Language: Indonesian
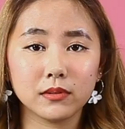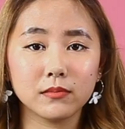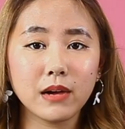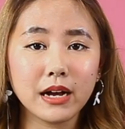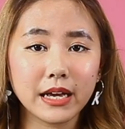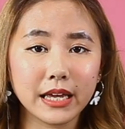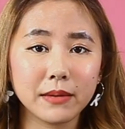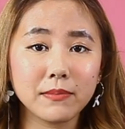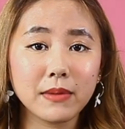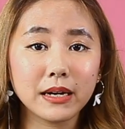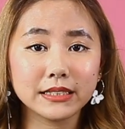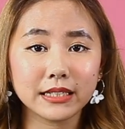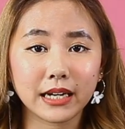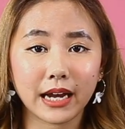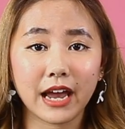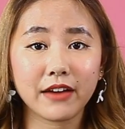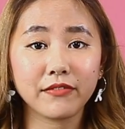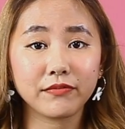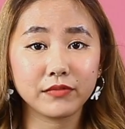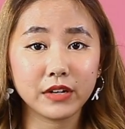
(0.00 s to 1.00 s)
Bagi banyak
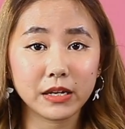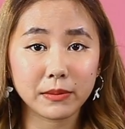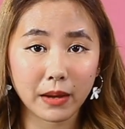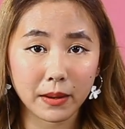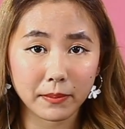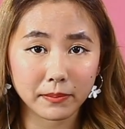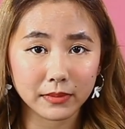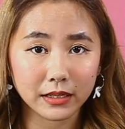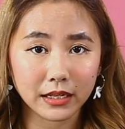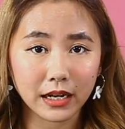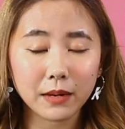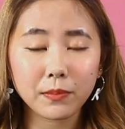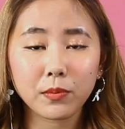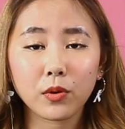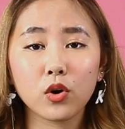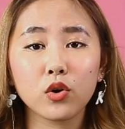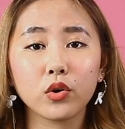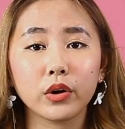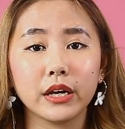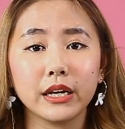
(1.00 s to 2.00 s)
FD member,
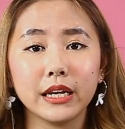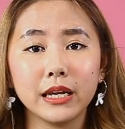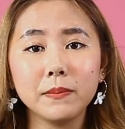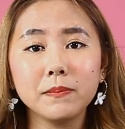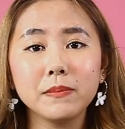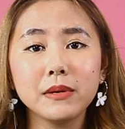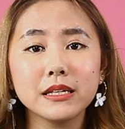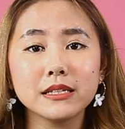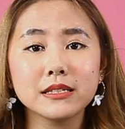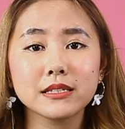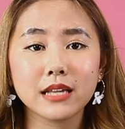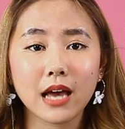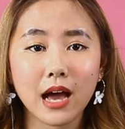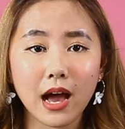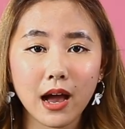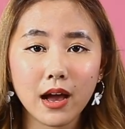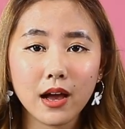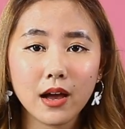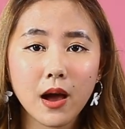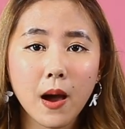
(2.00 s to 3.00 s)
produk ini bisa